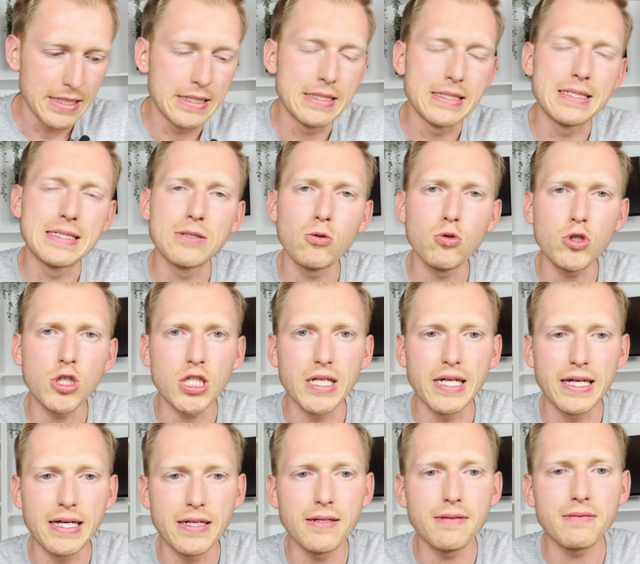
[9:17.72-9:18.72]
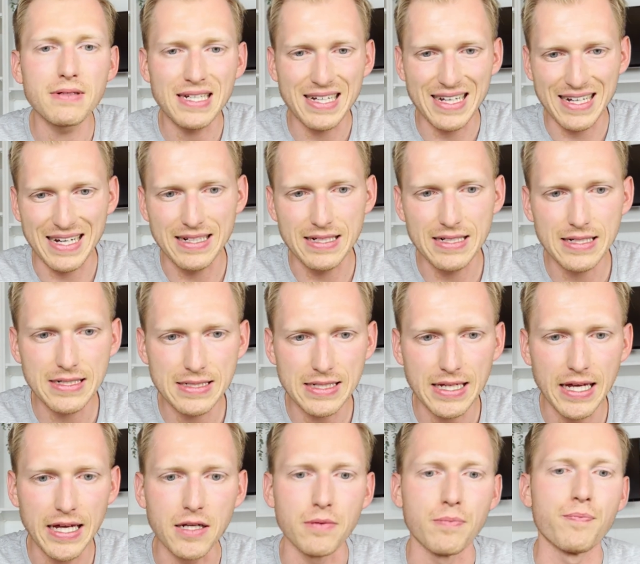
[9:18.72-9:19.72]
So schnell kann das
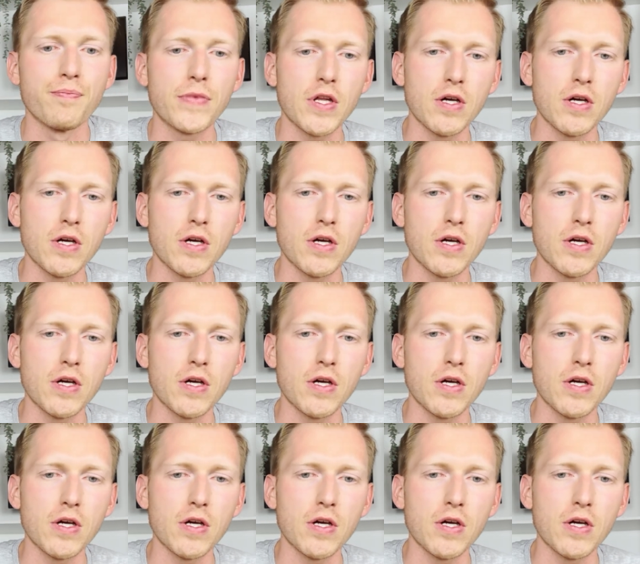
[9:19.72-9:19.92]
gehen.